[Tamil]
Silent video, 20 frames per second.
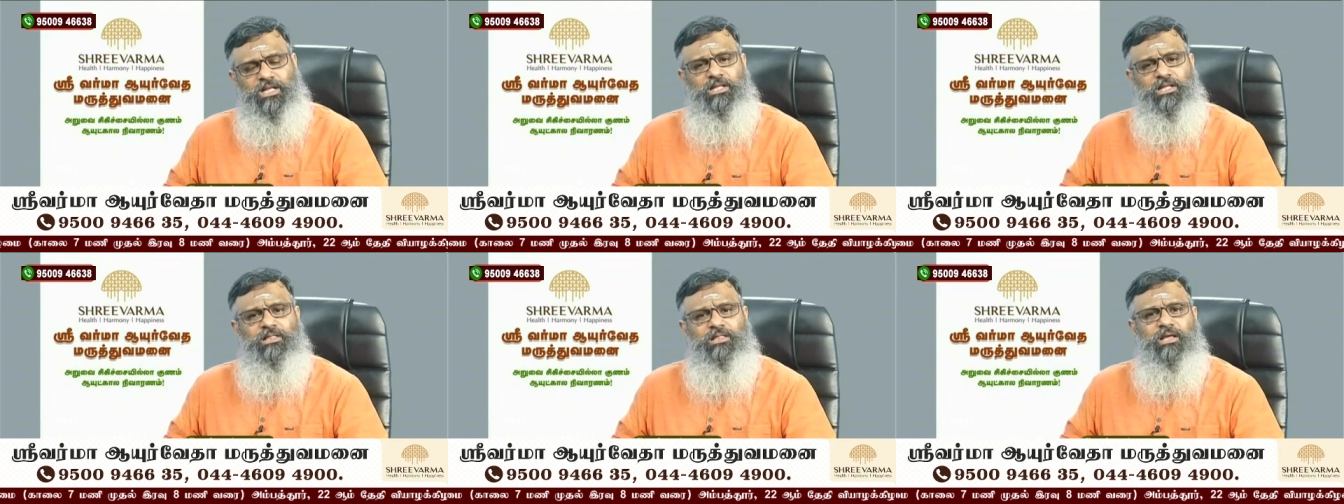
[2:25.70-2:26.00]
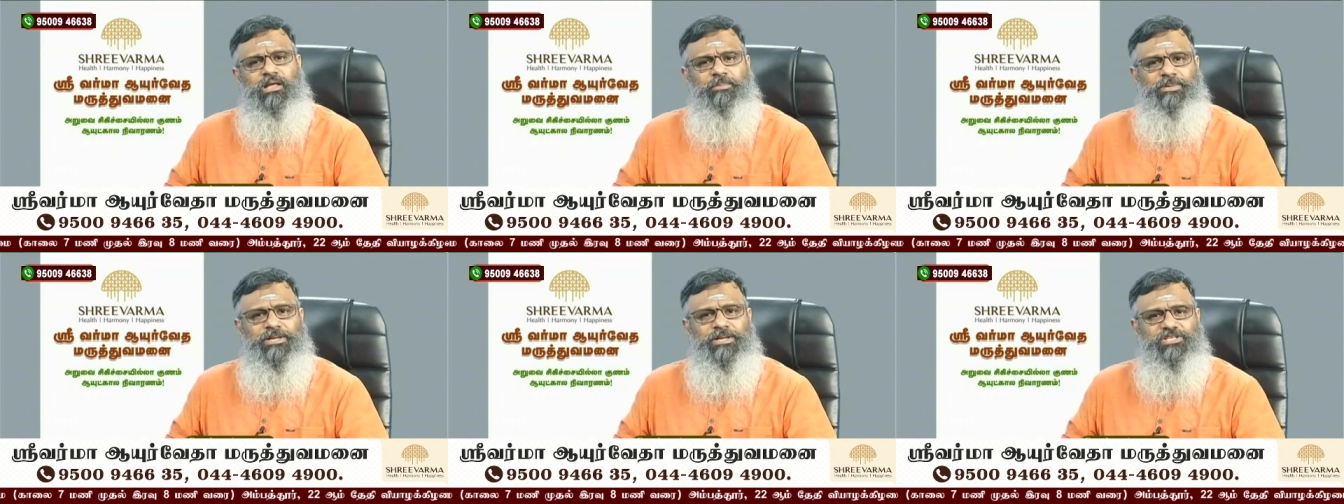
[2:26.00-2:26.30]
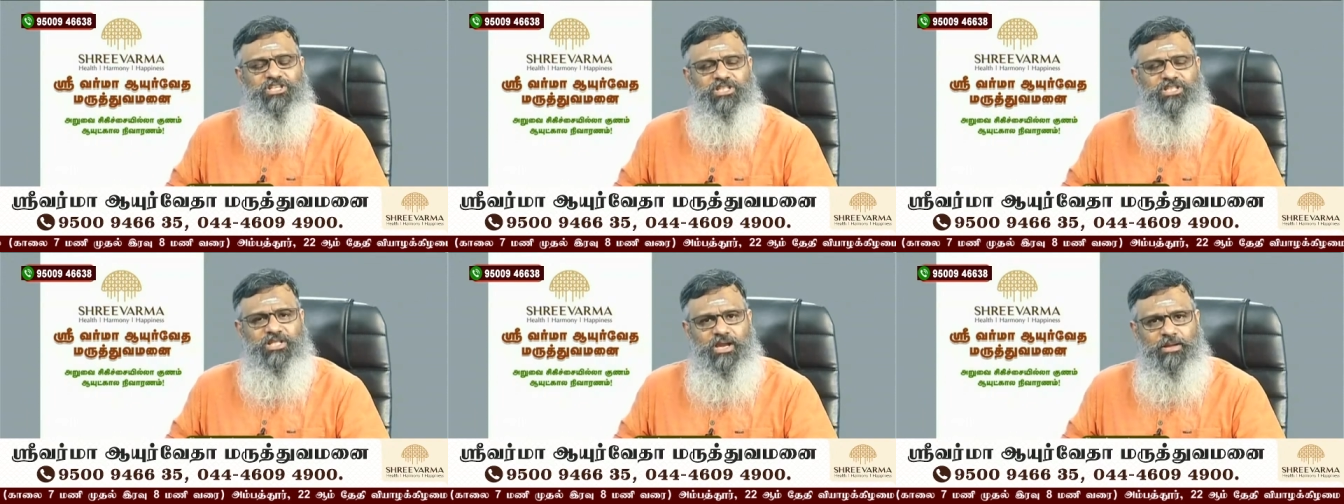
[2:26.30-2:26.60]
திருப்பி
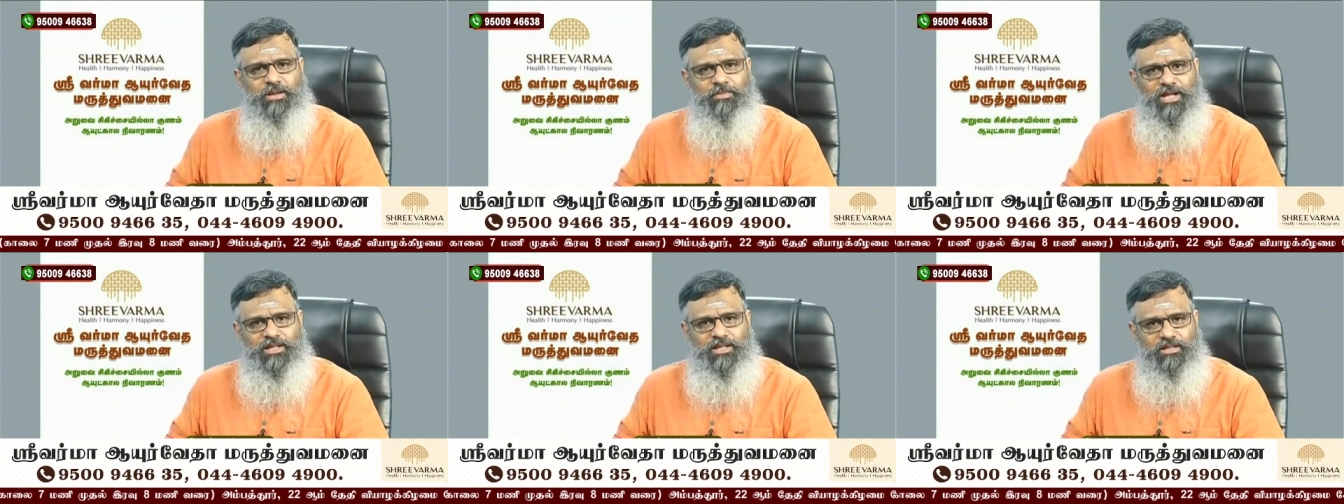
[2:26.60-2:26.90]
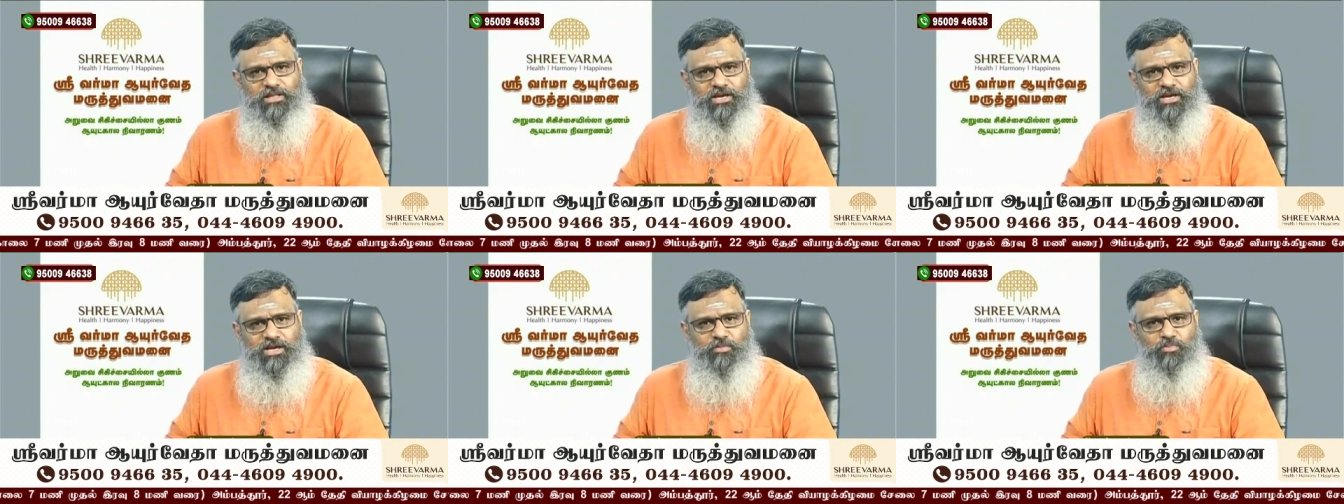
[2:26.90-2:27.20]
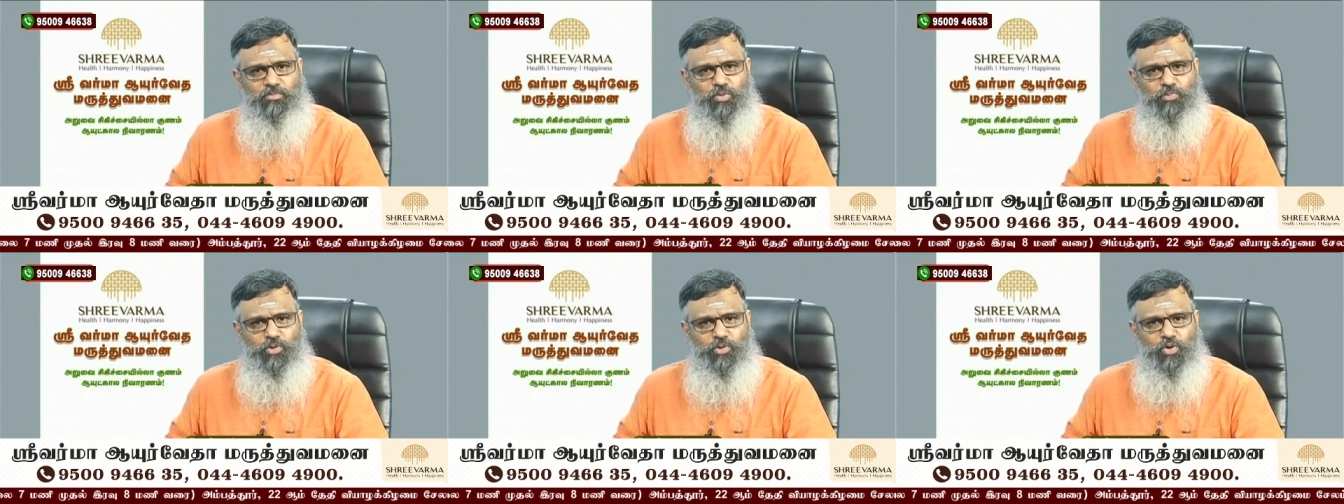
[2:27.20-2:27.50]
சித்திரை மாதத்திற்கு
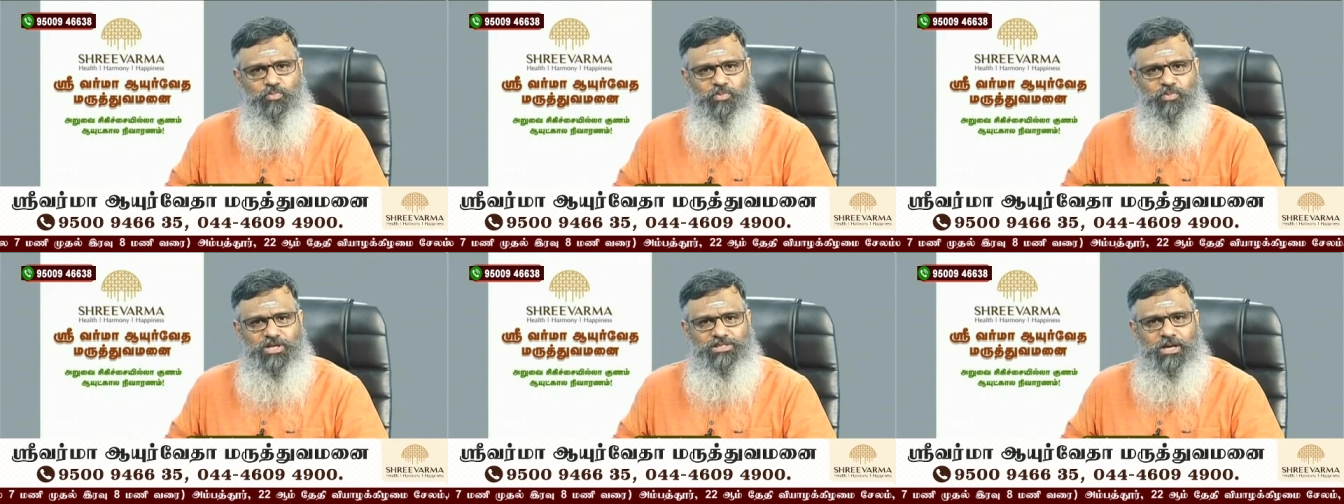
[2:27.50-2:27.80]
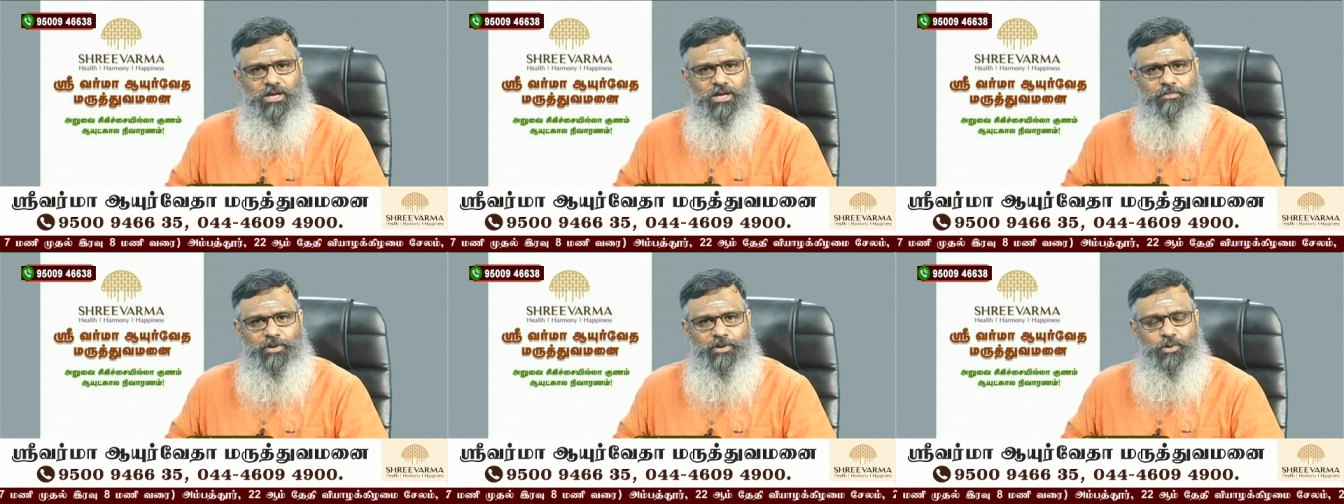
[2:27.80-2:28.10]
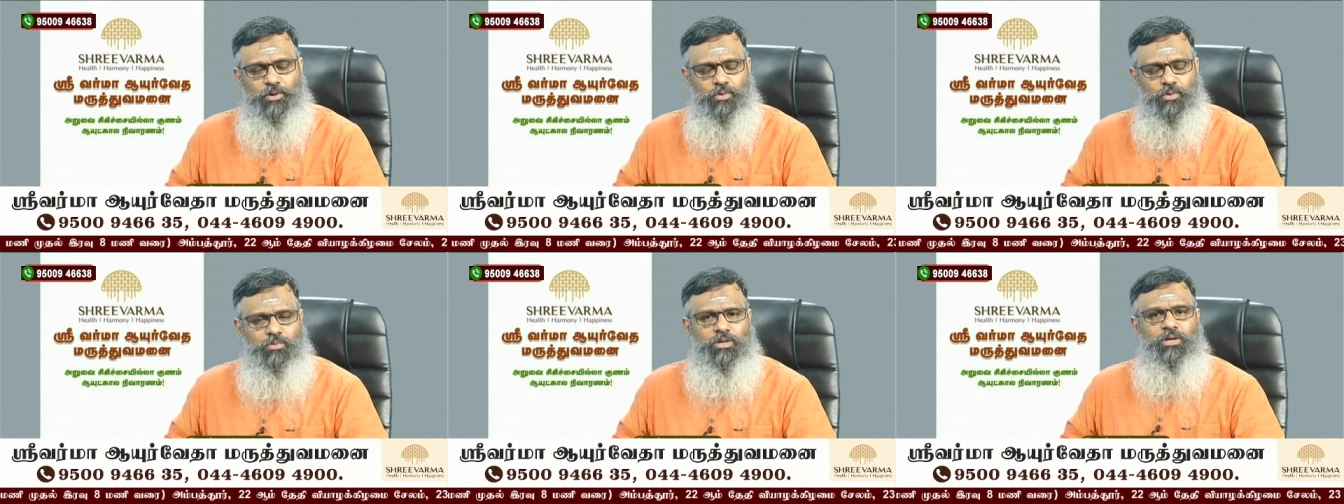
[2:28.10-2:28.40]
முன்பு ஒரு முறை
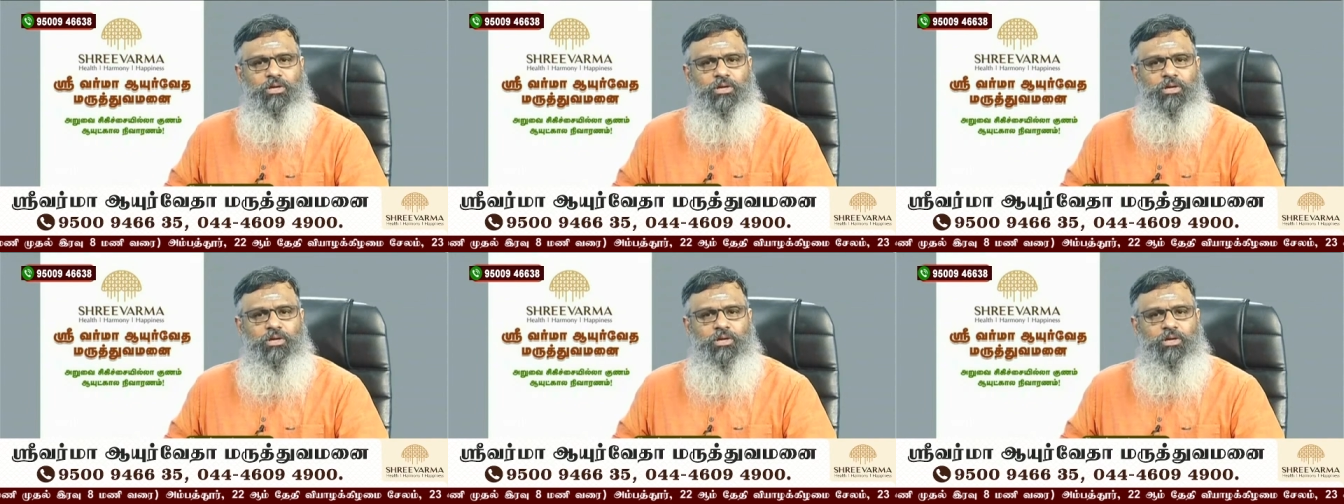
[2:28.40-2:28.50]
சாப்பிடணும்